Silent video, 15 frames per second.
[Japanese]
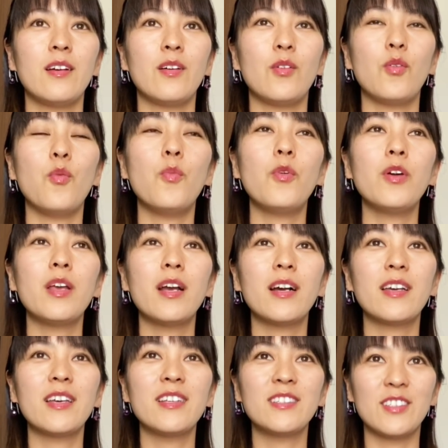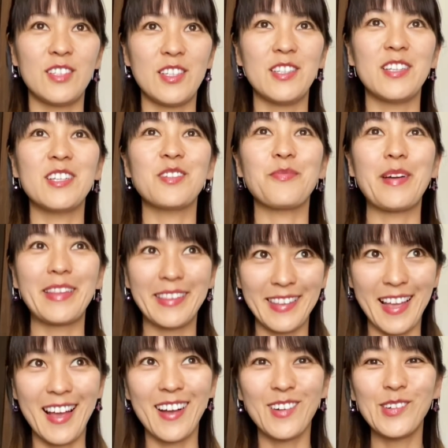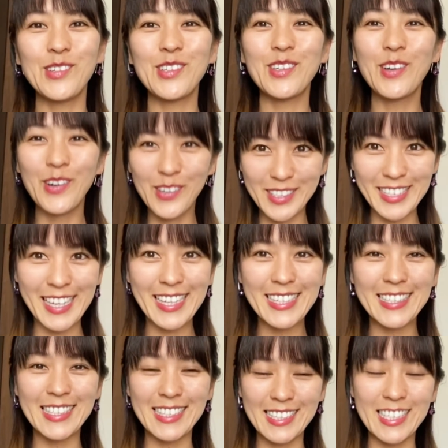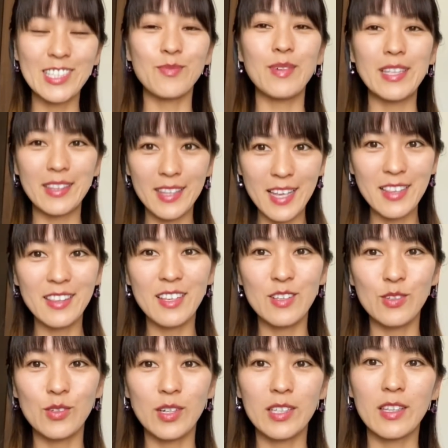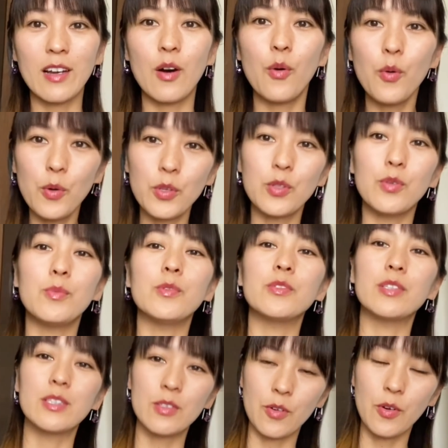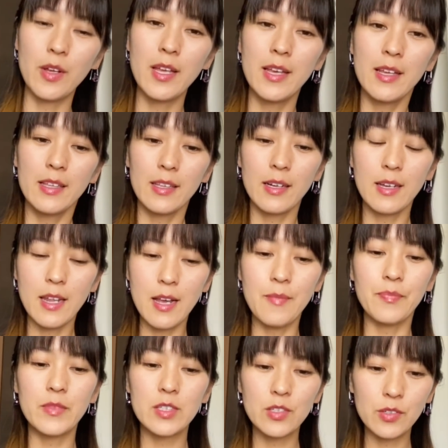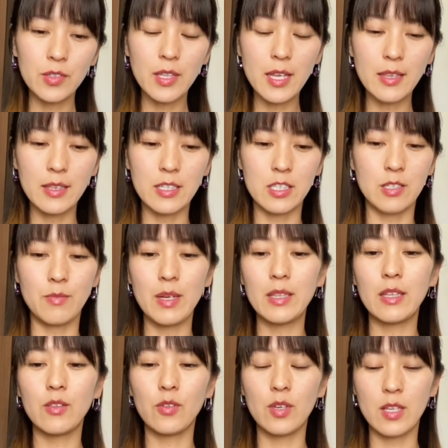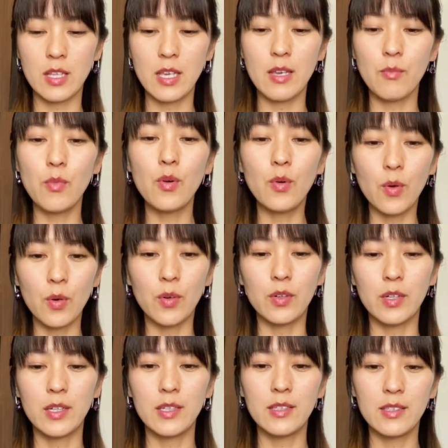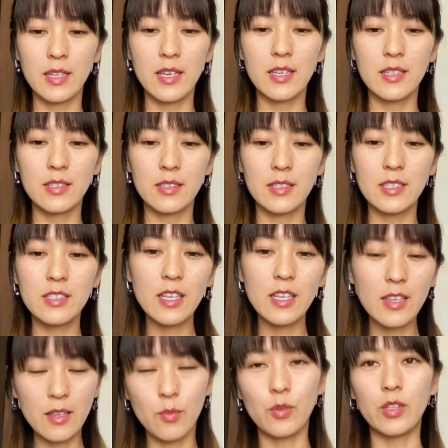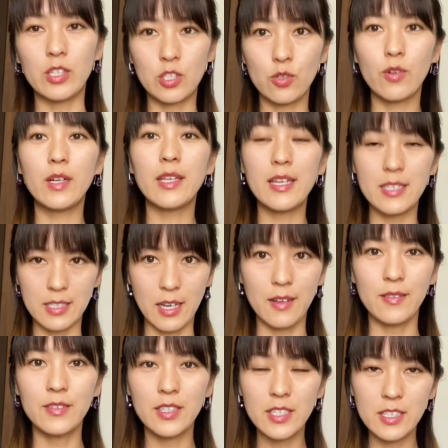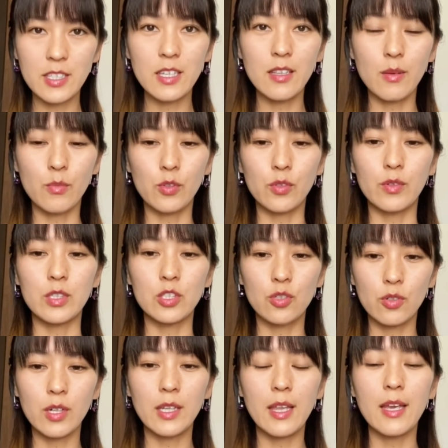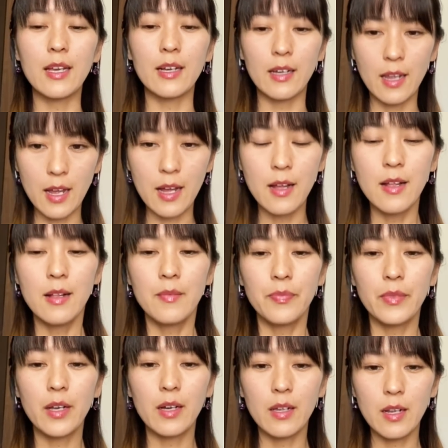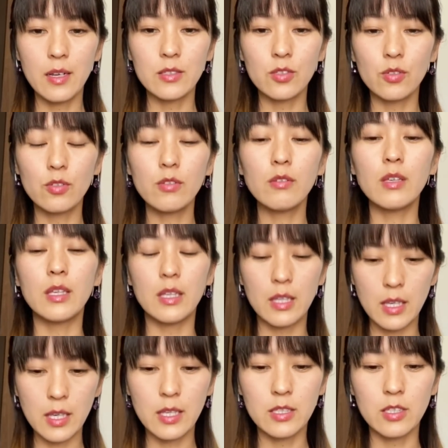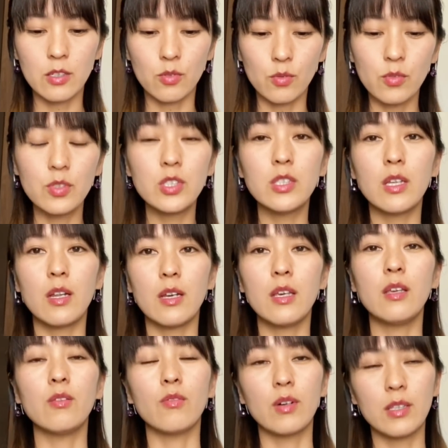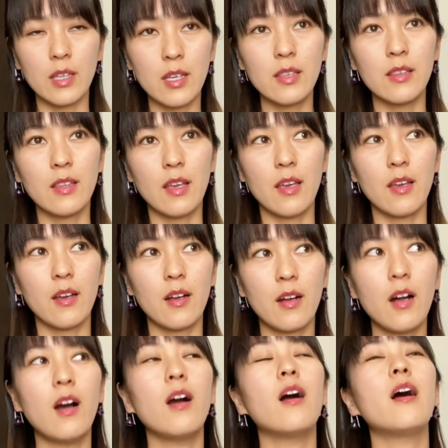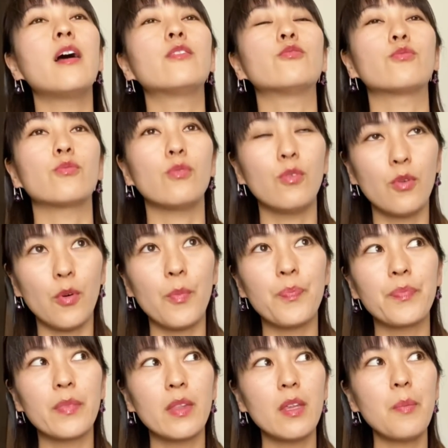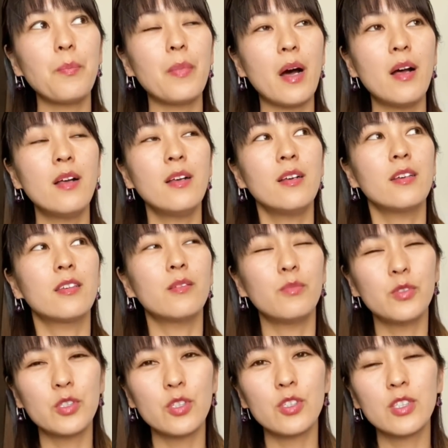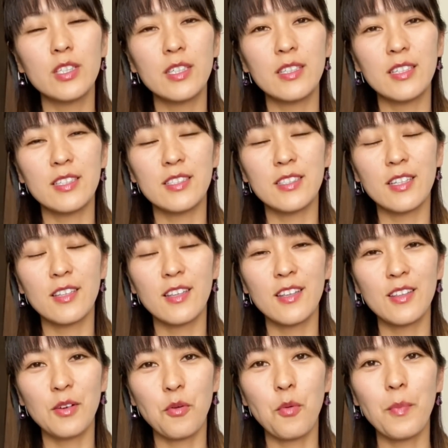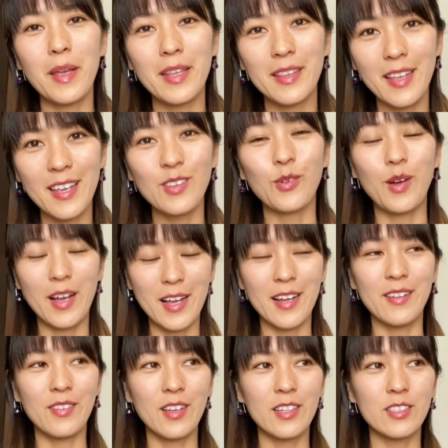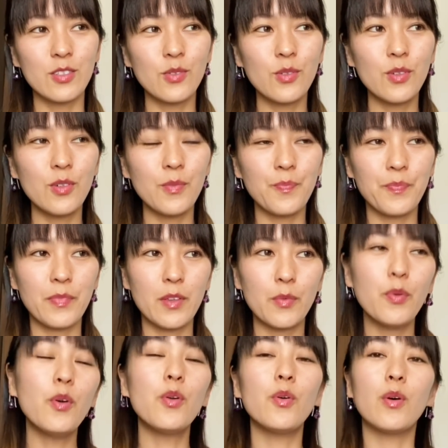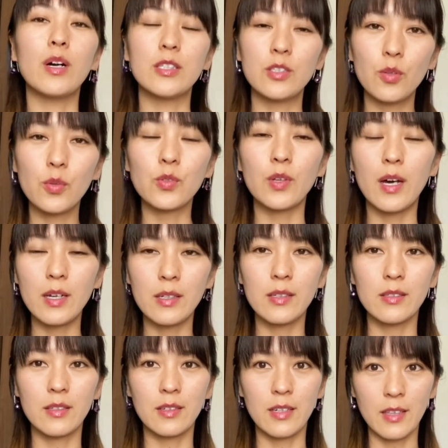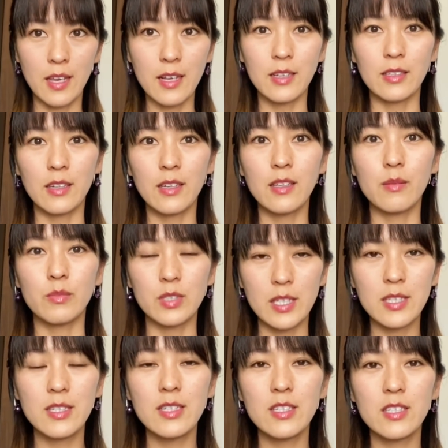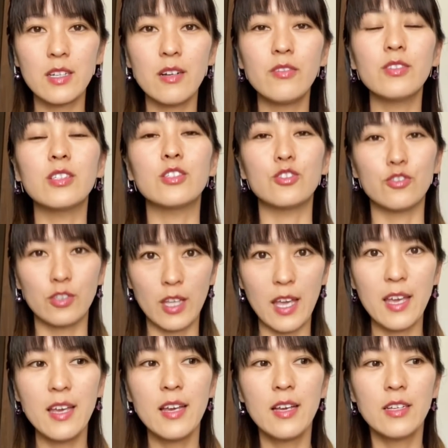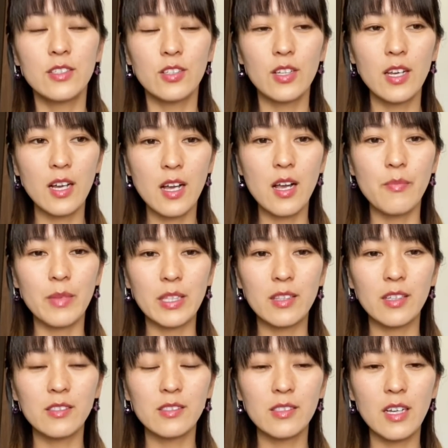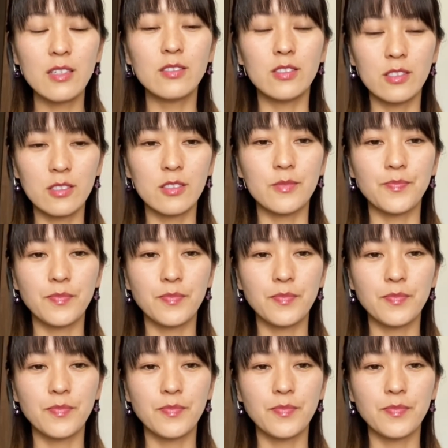思いがけず行ってしまった、コントロールできず行ってしまったっていう方が多いと思うんですよ。だから、そうなってしまった時に、もう、ね、行ったものはしょうがないじゃん。行っちゃったものはしょうがないから、だからその時に、じゃあどうしたらいいのかなって考えると、やっぱ気持ちよすぎて行っちゃったんだごめんねとか、なんかそのフォローが一言あるかないかだけでも全然違うんですよね。それが全くなく、